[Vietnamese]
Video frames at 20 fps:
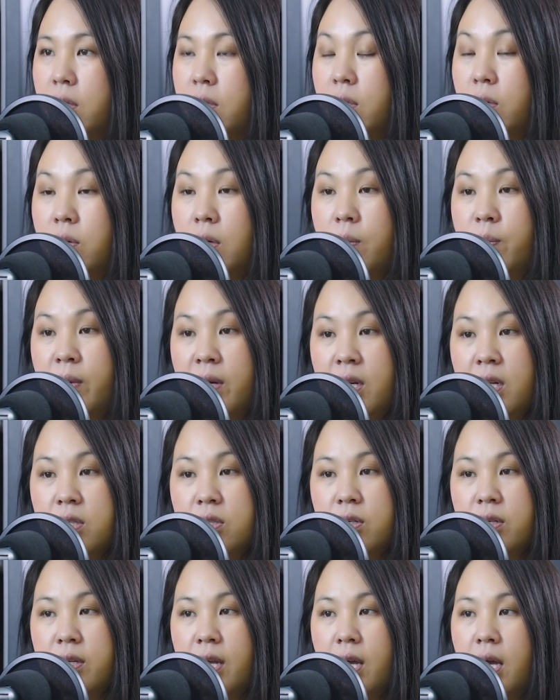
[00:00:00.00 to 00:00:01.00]
thôi nó bọn này
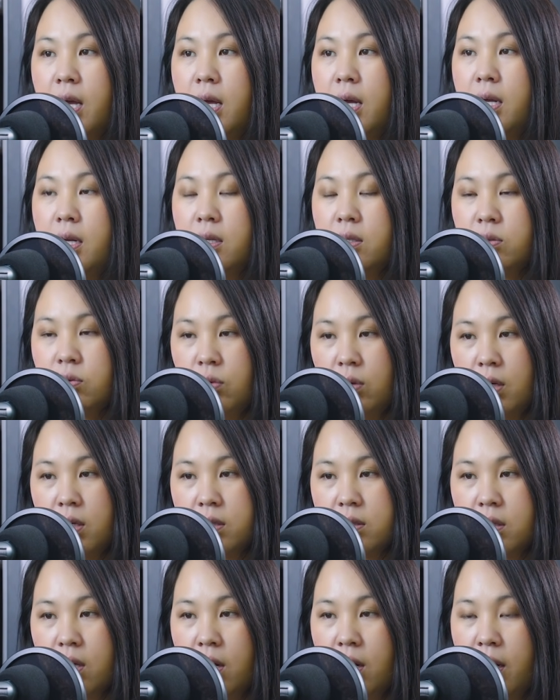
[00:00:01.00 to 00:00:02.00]
cho cha tôi lỡ
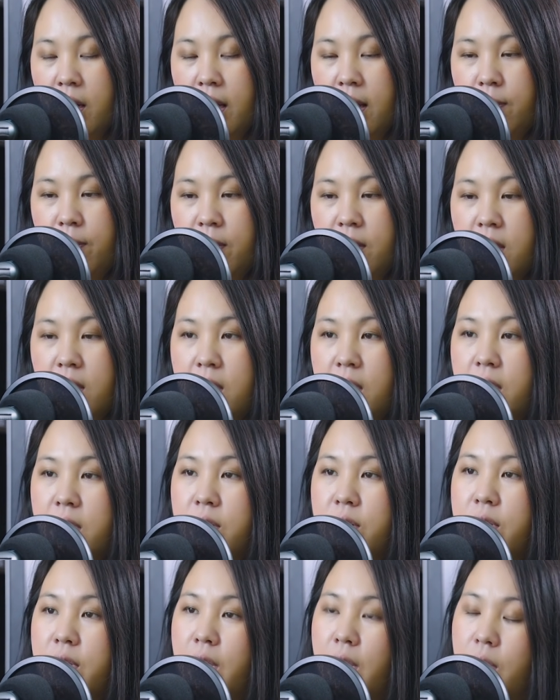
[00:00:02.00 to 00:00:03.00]
to lấy bọn này cha
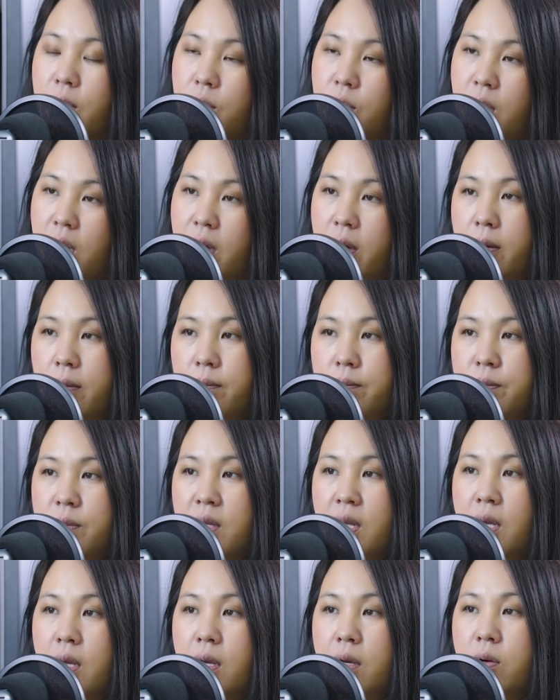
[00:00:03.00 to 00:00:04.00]
cho chị yêu họ
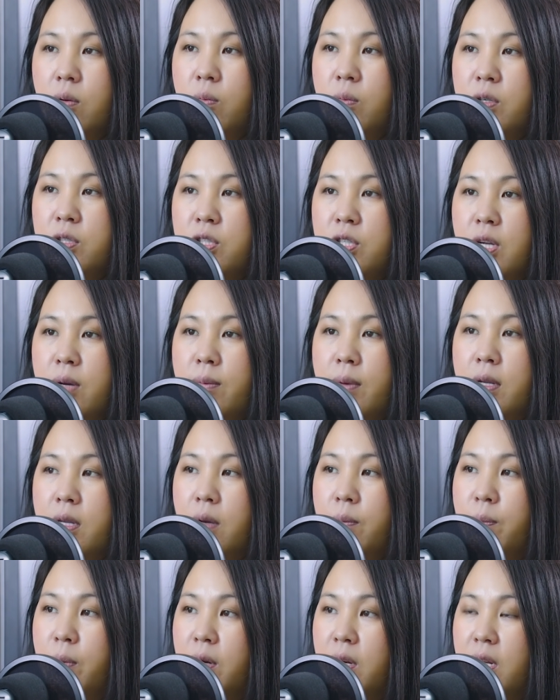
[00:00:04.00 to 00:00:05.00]
chị cũng muốn chia mà
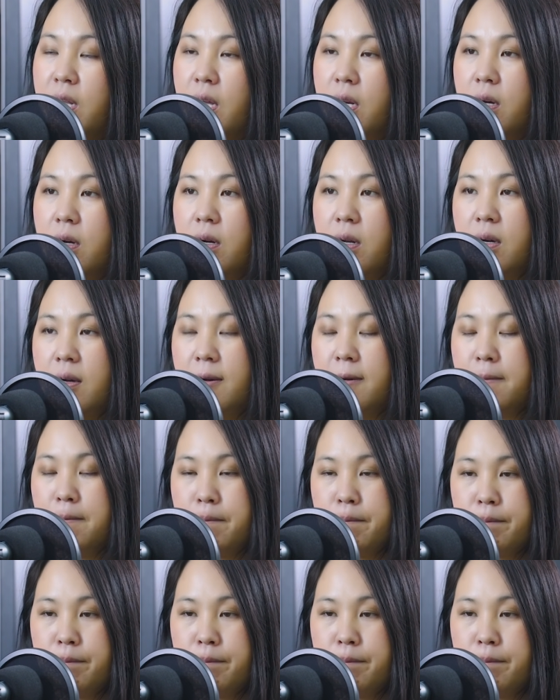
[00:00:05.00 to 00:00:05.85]
cho bọn này nó nè